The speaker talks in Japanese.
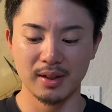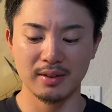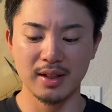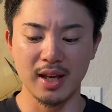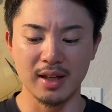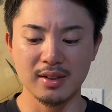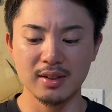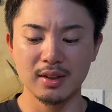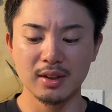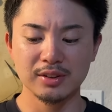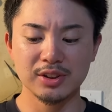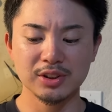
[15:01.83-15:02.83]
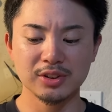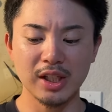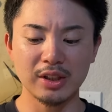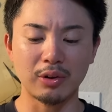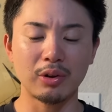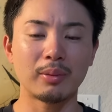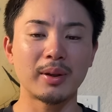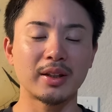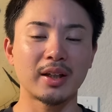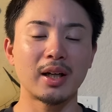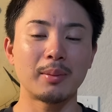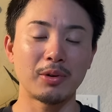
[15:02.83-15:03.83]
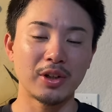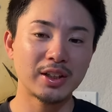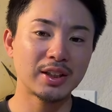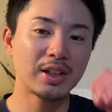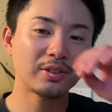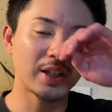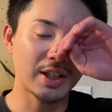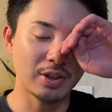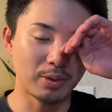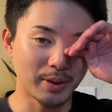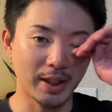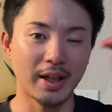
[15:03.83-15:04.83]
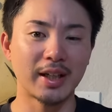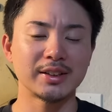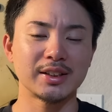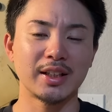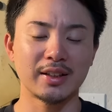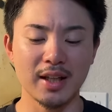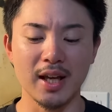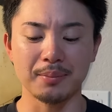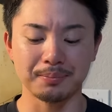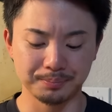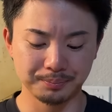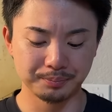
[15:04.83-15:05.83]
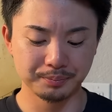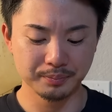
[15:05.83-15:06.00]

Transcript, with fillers: で、2ストライク追い込まれたから、もうヒッティングでいいよ、みたいな感じになって、